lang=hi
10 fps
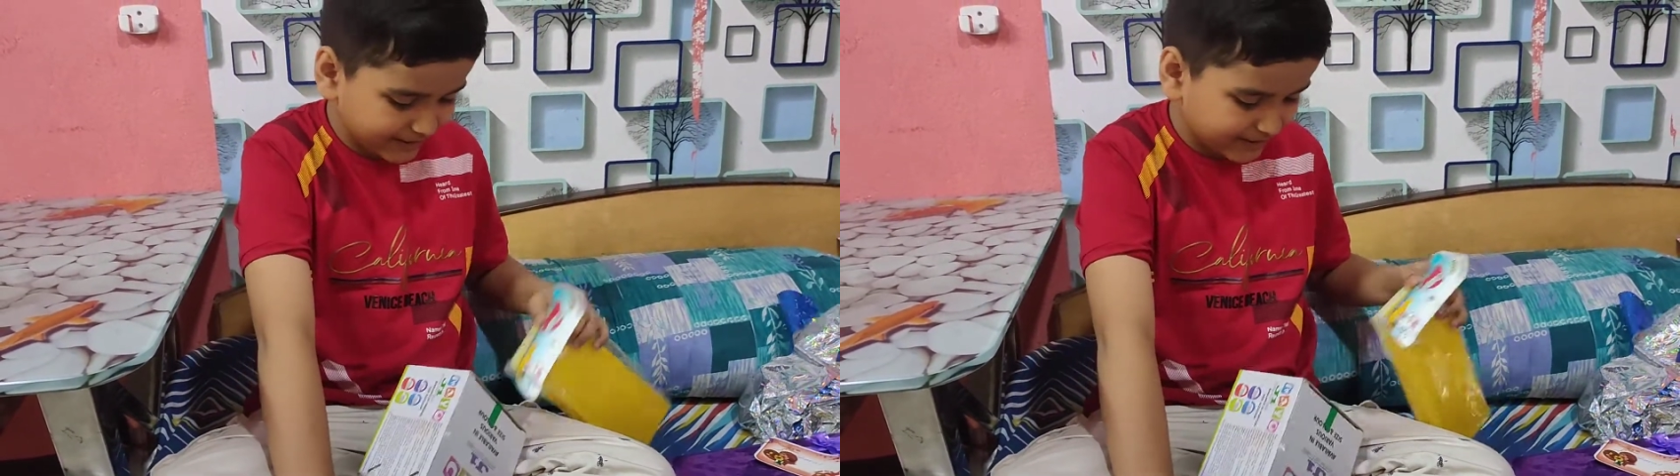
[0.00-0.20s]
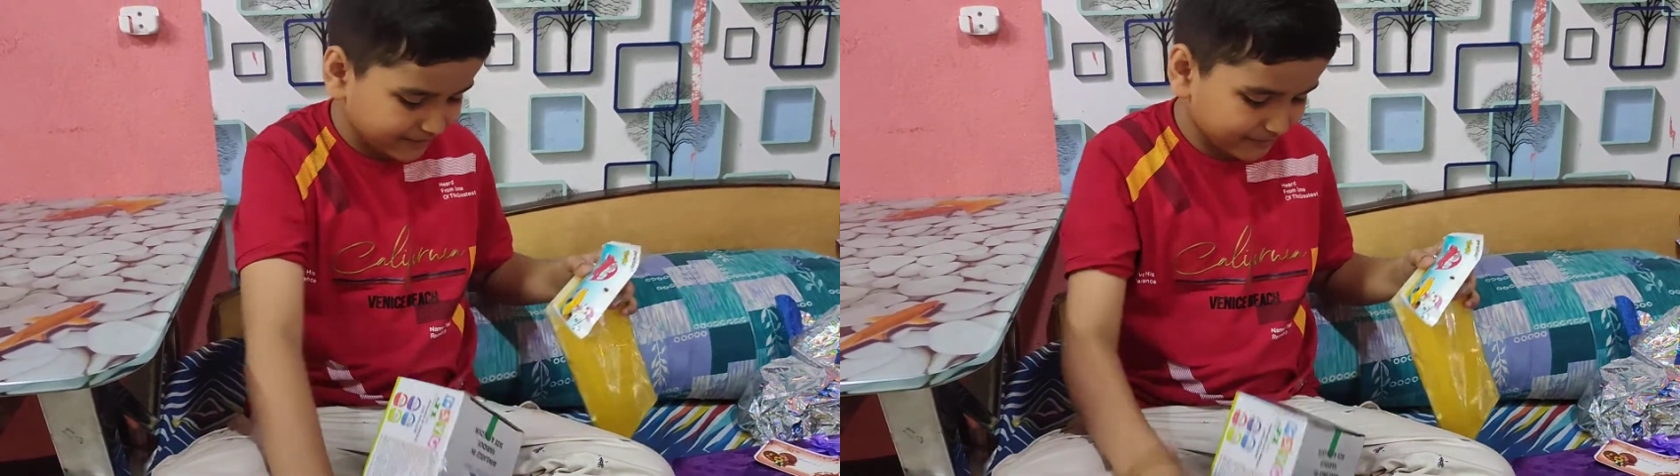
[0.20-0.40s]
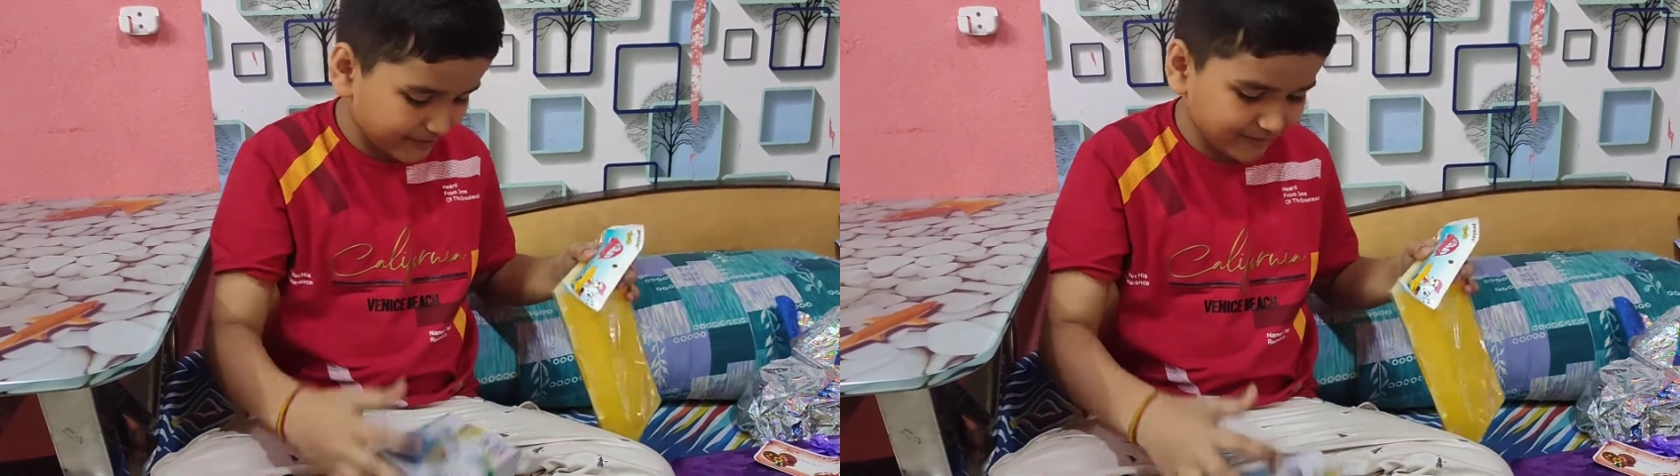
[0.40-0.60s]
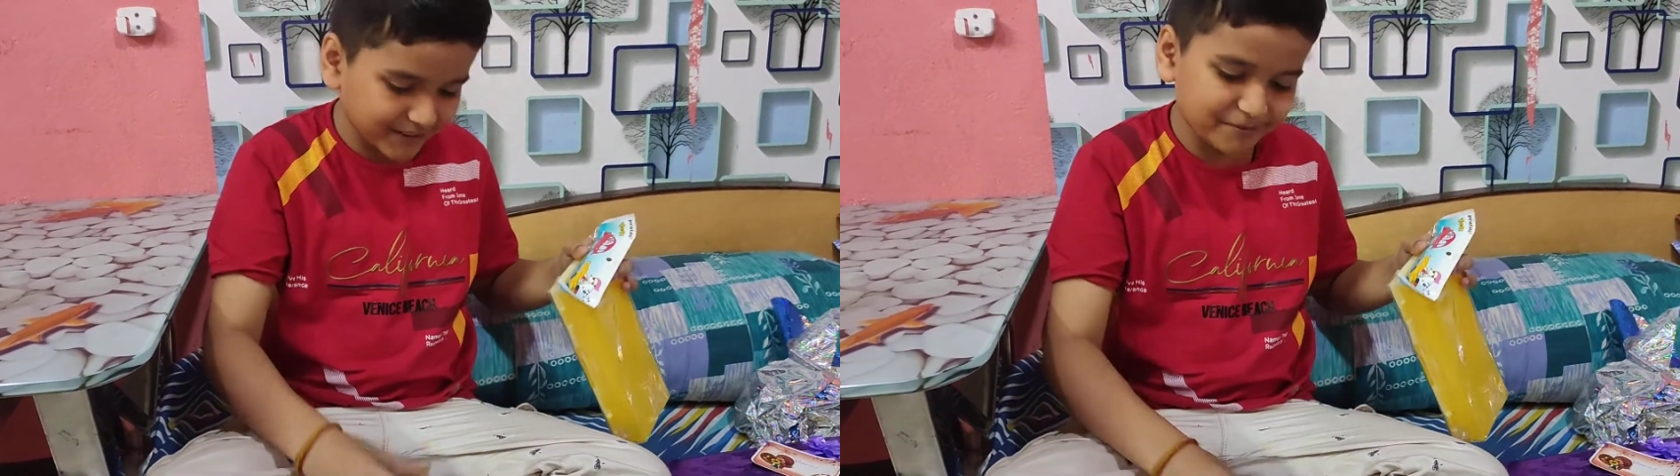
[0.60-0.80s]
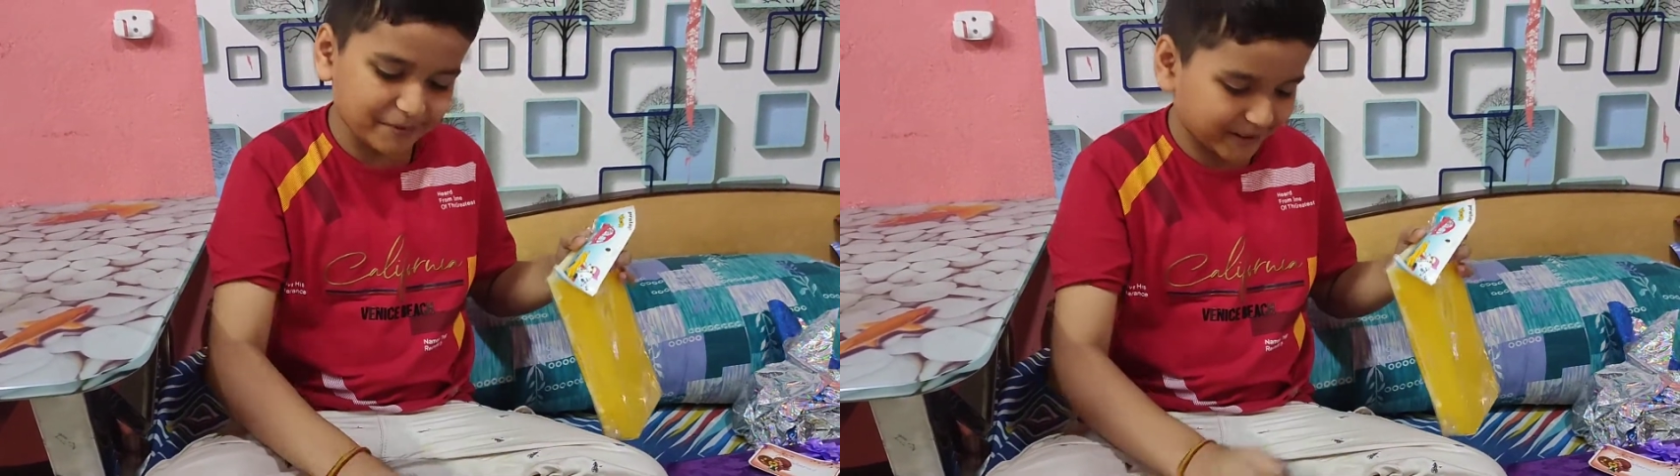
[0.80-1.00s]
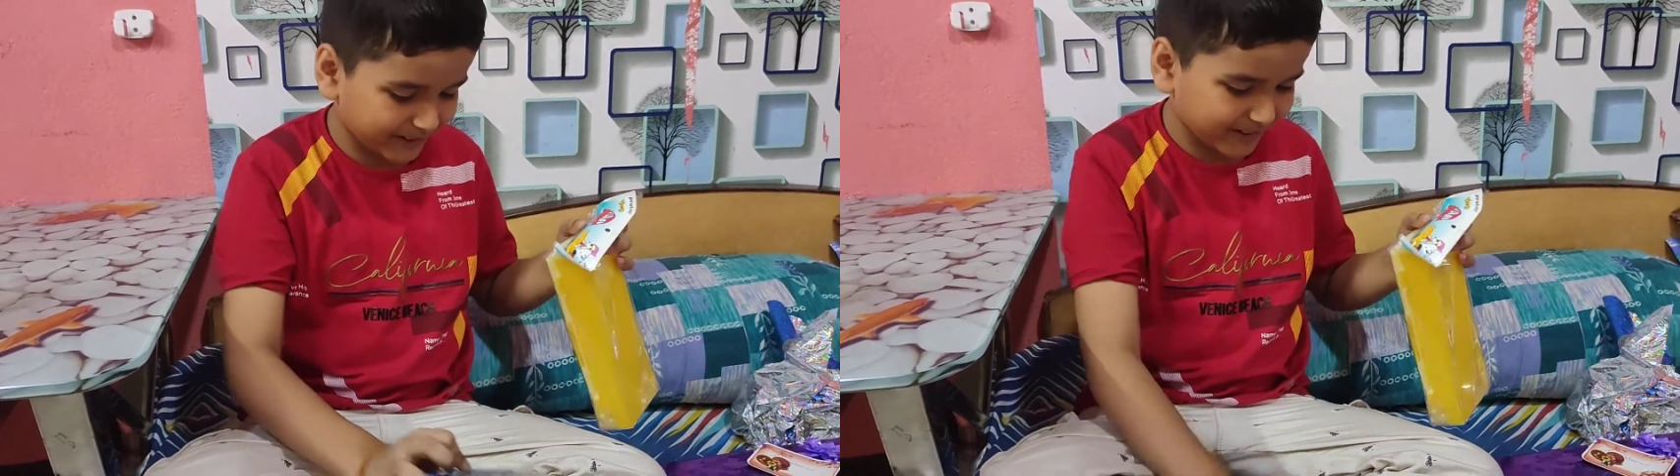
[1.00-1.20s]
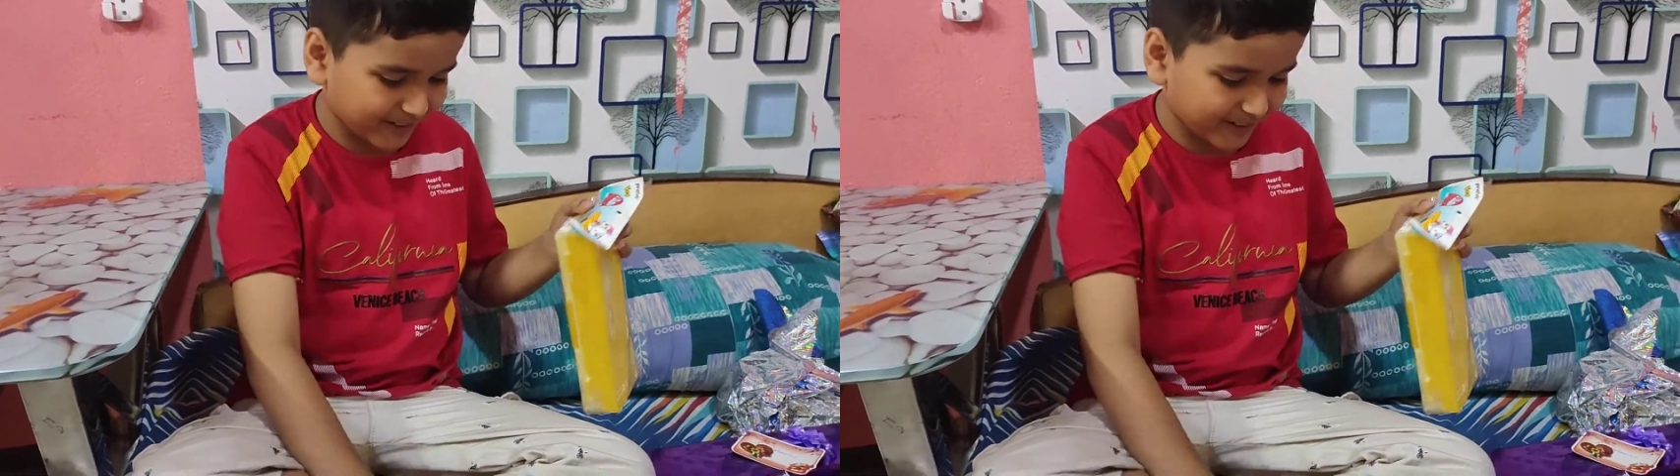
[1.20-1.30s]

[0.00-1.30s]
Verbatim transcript: है मैं वही पे के ही